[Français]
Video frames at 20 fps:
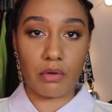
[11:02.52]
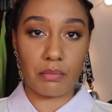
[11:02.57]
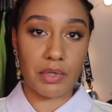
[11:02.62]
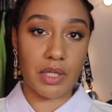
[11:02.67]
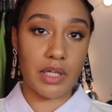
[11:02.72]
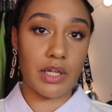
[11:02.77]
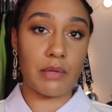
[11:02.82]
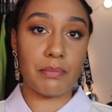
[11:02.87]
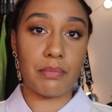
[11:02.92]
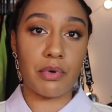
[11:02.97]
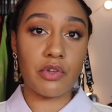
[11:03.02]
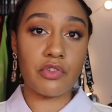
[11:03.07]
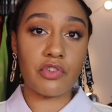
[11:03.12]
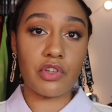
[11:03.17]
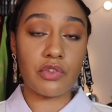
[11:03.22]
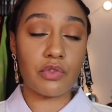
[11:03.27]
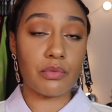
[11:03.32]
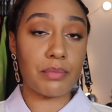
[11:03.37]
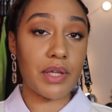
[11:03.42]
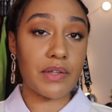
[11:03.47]
remplis les poches et
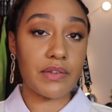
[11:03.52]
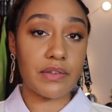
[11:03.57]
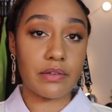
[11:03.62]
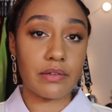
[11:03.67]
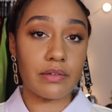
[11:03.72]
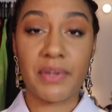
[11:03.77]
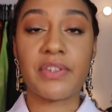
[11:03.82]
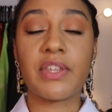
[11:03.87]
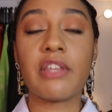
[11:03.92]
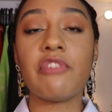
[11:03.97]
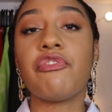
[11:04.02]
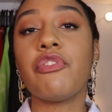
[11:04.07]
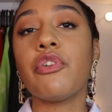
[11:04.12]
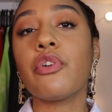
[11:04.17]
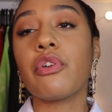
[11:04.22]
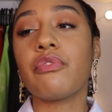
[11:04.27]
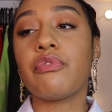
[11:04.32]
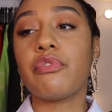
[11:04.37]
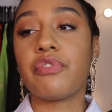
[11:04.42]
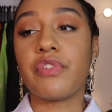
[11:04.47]
ils sont partis. Parce qu'il faut
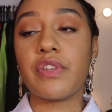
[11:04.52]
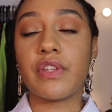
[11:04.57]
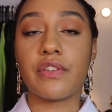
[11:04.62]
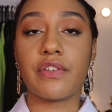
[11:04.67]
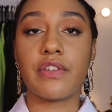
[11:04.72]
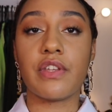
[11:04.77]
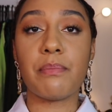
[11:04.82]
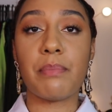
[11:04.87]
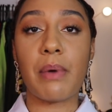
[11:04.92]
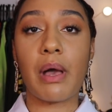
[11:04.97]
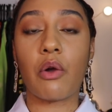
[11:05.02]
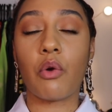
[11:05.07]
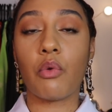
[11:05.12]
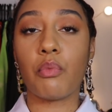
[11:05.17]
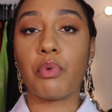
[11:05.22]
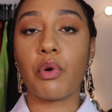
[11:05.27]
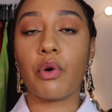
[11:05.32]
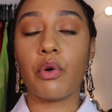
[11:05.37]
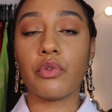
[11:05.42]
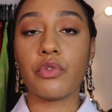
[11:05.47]
que vous finissiez par
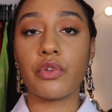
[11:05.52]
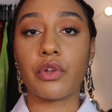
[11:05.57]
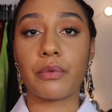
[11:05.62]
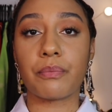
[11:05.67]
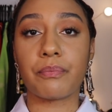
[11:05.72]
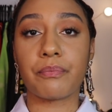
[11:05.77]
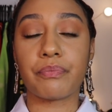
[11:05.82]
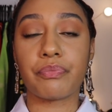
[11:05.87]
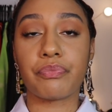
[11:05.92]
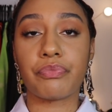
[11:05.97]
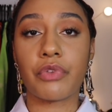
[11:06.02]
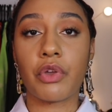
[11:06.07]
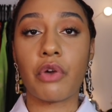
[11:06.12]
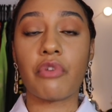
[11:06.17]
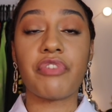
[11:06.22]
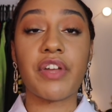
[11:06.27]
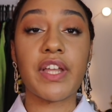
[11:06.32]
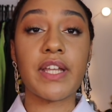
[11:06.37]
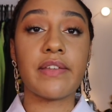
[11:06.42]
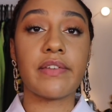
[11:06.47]
comprendre qu'en
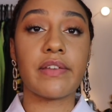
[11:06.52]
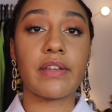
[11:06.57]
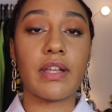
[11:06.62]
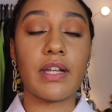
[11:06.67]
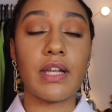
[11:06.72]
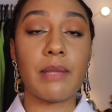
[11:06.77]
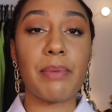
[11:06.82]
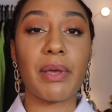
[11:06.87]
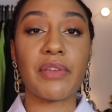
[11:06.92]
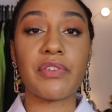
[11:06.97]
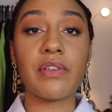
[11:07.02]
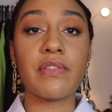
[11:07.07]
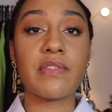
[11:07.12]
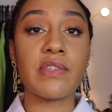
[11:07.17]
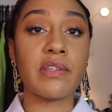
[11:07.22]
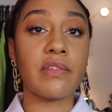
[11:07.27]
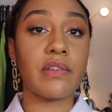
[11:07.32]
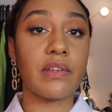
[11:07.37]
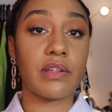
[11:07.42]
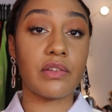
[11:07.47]
fait, les personnes
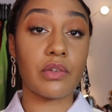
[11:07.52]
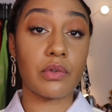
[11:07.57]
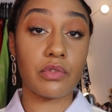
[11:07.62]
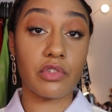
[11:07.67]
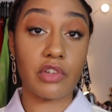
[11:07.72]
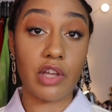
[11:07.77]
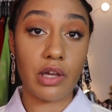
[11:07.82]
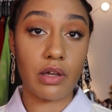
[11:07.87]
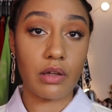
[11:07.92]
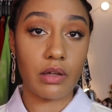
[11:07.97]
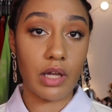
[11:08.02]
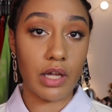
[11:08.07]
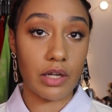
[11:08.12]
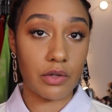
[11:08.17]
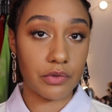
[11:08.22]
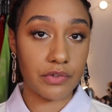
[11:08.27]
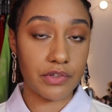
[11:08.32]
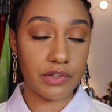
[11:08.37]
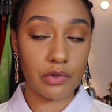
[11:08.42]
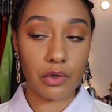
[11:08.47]
dites étrangères à
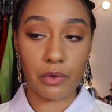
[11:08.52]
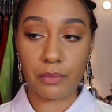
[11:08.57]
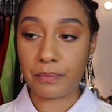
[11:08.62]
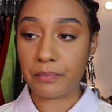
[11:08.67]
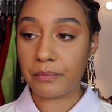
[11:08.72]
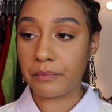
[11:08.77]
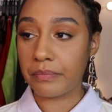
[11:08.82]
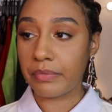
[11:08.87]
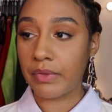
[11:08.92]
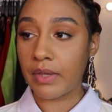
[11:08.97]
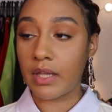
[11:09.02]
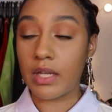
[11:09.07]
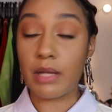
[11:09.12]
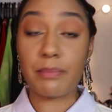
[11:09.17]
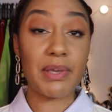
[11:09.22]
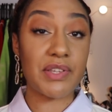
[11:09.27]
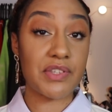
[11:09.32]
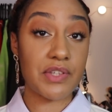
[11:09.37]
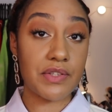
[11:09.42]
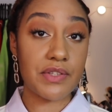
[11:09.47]
l'Occident, les
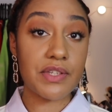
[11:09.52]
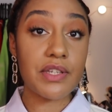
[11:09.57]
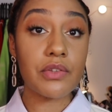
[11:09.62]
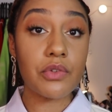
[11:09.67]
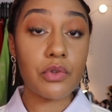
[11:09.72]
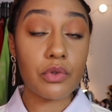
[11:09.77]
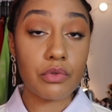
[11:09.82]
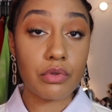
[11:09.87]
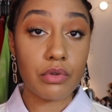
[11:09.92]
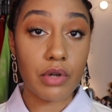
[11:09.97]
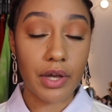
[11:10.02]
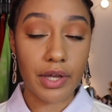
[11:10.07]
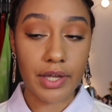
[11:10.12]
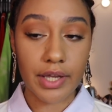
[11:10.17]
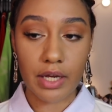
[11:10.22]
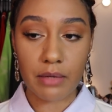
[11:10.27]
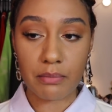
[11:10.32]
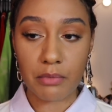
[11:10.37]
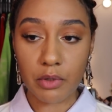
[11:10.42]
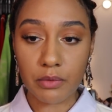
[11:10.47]
personnes dites de couleur
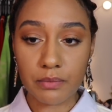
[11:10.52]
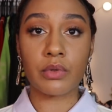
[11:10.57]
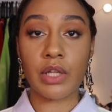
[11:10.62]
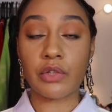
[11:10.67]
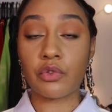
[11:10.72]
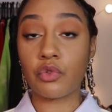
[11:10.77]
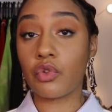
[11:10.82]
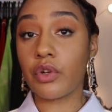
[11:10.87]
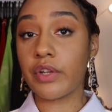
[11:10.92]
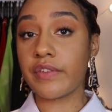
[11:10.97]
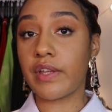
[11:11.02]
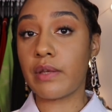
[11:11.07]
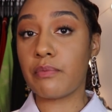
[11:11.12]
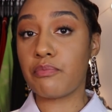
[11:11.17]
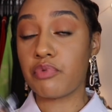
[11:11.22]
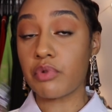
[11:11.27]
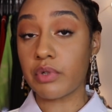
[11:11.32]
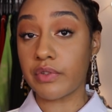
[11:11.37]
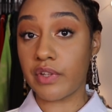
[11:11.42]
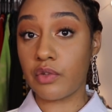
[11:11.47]
également, on a toujours été
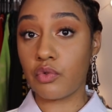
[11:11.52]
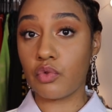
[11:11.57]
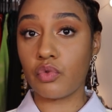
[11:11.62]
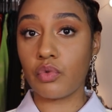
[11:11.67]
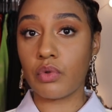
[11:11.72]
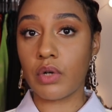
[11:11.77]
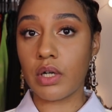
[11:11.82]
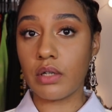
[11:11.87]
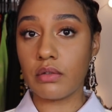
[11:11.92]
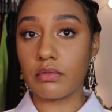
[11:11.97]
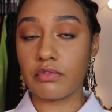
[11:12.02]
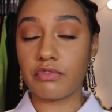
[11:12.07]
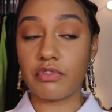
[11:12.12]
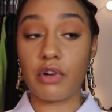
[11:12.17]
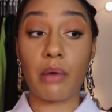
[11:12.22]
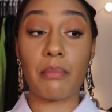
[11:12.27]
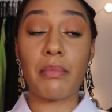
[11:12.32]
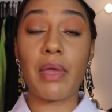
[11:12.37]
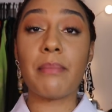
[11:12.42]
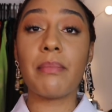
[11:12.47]
pointé du doigt,
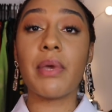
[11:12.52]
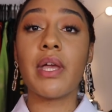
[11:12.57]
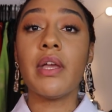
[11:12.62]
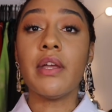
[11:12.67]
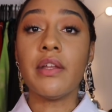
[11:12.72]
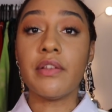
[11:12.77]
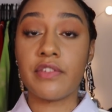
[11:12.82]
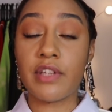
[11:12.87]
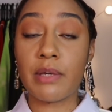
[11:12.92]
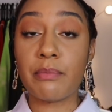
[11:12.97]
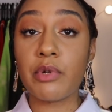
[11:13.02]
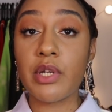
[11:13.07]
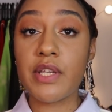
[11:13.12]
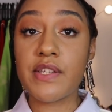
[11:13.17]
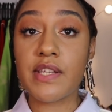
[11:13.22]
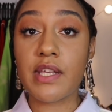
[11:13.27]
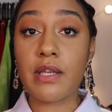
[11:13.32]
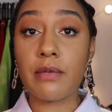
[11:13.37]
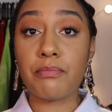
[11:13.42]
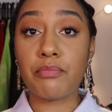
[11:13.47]
voire même
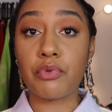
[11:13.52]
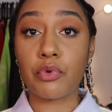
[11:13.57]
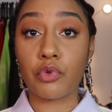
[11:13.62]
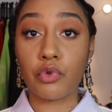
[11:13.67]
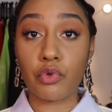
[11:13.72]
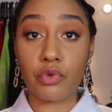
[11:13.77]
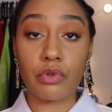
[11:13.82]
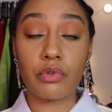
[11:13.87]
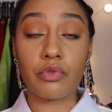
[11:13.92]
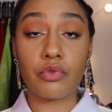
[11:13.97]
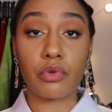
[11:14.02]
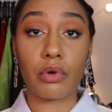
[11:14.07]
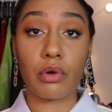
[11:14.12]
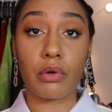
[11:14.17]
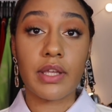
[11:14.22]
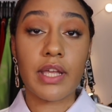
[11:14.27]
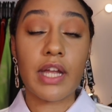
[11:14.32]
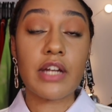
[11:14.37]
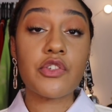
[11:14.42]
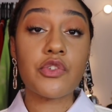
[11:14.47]
diabolisé pour nos cultures,
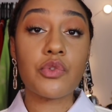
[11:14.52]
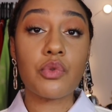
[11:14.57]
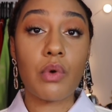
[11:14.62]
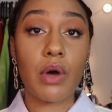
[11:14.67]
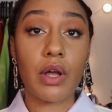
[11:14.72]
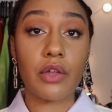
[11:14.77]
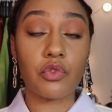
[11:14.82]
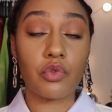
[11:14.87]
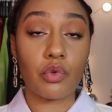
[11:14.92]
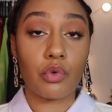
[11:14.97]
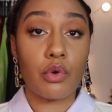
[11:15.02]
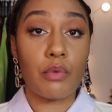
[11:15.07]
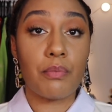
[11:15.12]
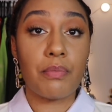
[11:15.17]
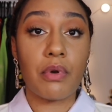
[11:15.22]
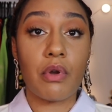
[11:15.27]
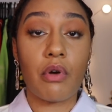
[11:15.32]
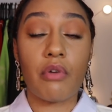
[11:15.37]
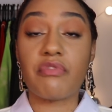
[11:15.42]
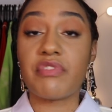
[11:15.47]
qu'elles soient sur le
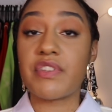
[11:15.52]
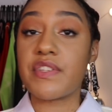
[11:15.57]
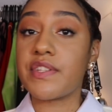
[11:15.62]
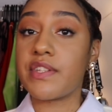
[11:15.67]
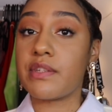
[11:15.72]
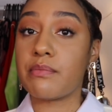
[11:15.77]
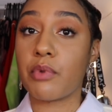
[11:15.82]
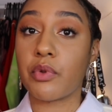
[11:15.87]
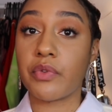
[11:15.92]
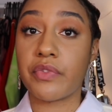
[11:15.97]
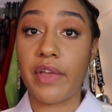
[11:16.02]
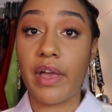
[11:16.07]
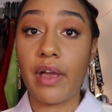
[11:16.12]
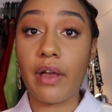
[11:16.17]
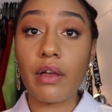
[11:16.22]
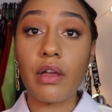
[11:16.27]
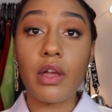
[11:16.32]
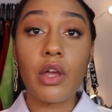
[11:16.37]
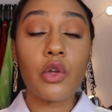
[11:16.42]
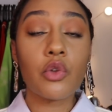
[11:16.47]
plan
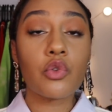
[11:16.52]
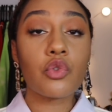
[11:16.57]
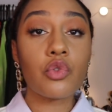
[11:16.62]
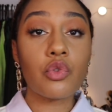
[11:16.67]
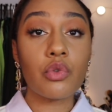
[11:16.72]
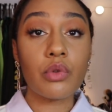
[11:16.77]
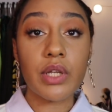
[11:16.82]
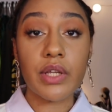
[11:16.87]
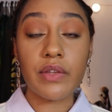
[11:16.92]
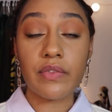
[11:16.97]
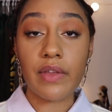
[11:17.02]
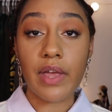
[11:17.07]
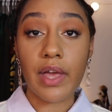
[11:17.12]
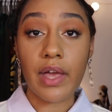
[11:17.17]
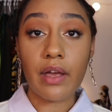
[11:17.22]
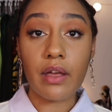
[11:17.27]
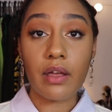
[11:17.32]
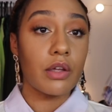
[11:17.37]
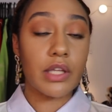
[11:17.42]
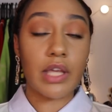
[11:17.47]
vestimentaire,
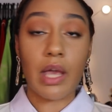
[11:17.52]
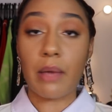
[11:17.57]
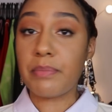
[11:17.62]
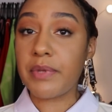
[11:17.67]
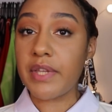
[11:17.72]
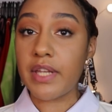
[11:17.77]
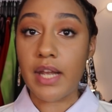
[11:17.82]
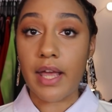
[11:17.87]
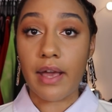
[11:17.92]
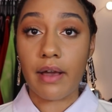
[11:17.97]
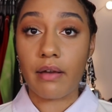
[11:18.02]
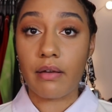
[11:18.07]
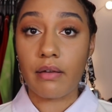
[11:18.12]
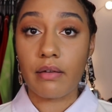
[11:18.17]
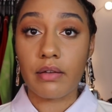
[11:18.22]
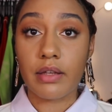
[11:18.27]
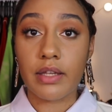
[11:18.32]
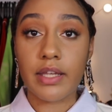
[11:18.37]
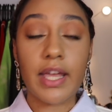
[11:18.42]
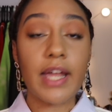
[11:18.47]
culinaire, capillaire,
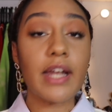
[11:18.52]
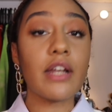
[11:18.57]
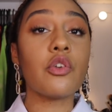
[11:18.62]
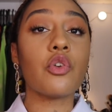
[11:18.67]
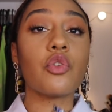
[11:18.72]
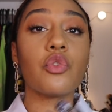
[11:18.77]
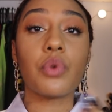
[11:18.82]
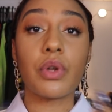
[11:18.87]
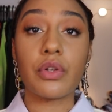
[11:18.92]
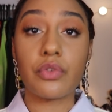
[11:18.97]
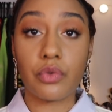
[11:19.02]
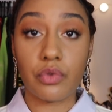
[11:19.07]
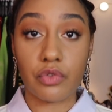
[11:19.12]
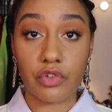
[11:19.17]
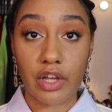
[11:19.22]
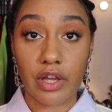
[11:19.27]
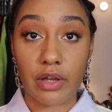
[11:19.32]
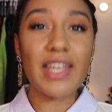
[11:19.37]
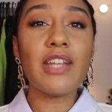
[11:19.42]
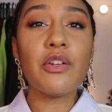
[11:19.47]
quel que soit le
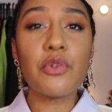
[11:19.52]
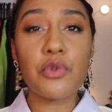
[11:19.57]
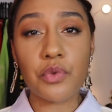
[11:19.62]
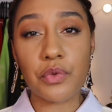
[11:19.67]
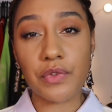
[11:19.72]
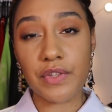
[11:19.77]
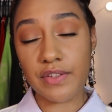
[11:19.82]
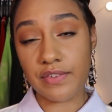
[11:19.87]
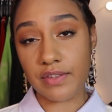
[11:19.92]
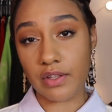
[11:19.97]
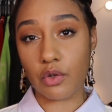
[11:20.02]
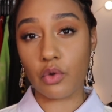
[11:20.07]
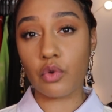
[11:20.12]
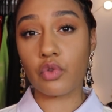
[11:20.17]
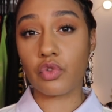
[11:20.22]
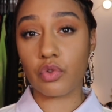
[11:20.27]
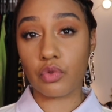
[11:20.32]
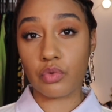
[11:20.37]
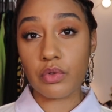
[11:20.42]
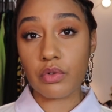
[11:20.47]
sujet. Et le souci, c'est
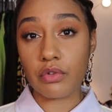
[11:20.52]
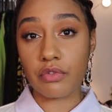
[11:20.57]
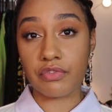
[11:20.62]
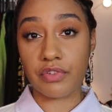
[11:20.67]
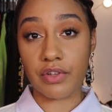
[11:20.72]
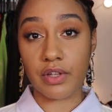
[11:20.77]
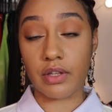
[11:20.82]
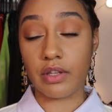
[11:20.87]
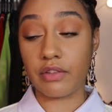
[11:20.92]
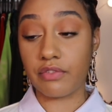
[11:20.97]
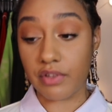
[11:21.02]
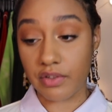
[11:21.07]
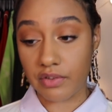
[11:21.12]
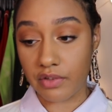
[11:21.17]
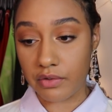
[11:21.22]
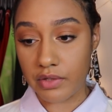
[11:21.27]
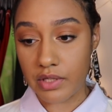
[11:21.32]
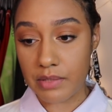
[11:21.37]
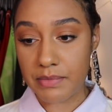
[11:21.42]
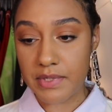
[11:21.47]
qu'aujourd'hui, au 20 et
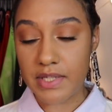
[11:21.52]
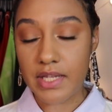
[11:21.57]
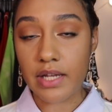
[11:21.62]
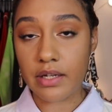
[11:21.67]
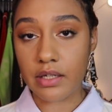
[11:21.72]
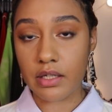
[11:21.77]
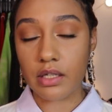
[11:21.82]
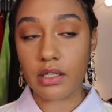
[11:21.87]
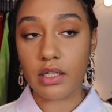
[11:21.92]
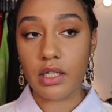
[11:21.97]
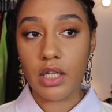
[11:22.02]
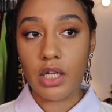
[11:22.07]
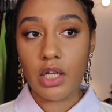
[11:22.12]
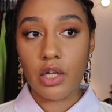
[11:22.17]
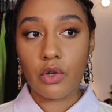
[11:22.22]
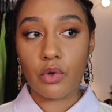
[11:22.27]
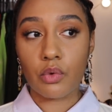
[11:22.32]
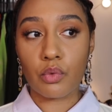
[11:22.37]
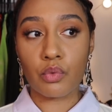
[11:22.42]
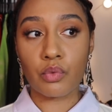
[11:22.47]
21e siècle,
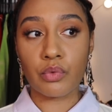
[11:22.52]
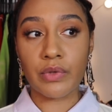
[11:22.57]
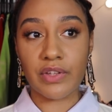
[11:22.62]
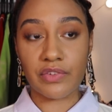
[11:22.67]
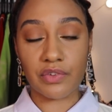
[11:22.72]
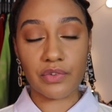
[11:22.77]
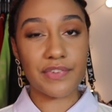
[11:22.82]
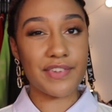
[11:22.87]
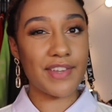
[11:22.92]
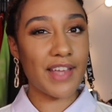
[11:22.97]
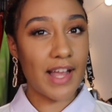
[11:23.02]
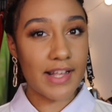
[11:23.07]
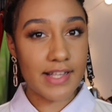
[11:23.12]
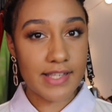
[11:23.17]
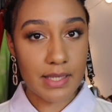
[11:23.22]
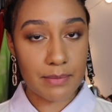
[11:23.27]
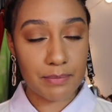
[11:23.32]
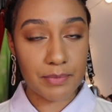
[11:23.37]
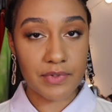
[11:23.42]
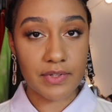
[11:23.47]
on est censé
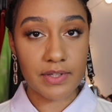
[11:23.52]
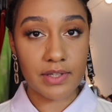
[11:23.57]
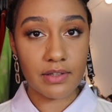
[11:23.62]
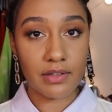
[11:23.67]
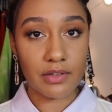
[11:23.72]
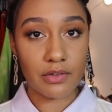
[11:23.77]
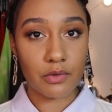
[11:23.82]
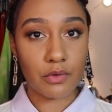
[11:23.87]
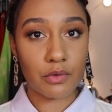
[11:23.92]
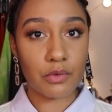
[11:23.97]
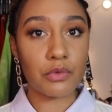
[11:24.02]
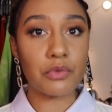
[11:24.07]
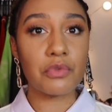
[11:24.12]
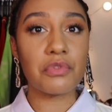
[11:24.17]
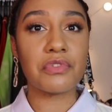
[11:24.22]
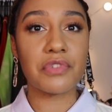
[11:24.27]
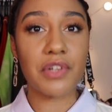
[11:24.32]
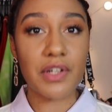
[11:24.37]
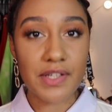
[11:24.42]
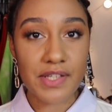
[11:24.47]
accepter qu'on nous
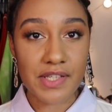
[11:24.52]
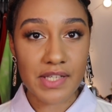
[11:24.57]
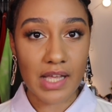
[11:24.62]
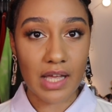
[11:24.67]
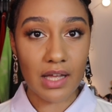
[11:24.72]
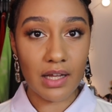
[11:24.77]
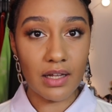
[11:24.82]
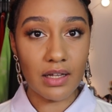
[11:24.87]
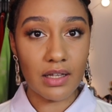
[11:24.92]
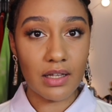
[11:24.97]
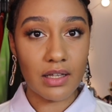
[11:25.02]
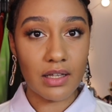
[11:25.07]
vole ça